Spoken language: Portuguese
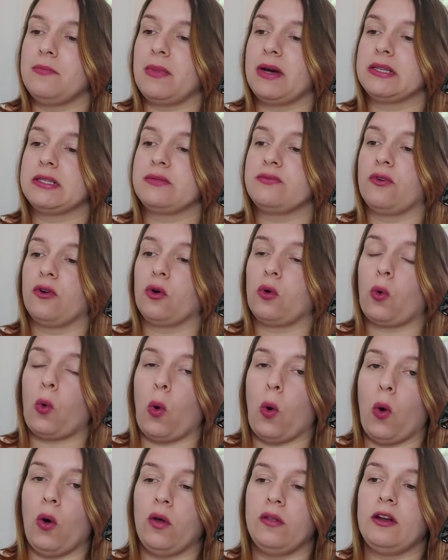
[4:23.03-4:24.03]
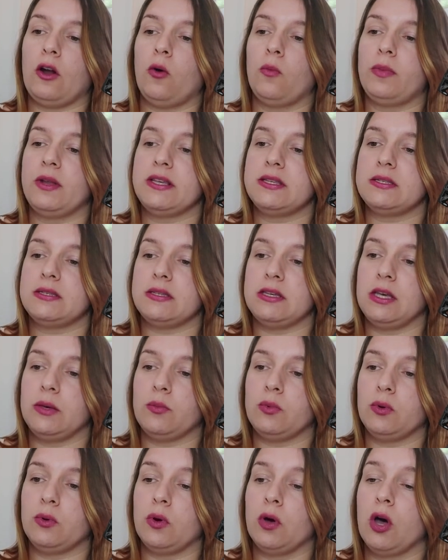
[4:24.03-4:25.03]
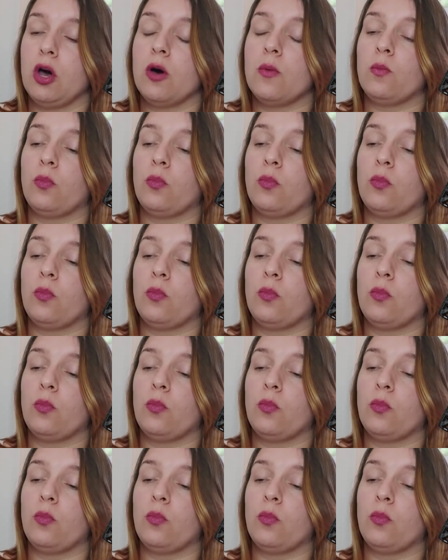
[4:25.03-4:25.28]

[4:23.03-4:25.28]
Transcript: mas for contra um princípio,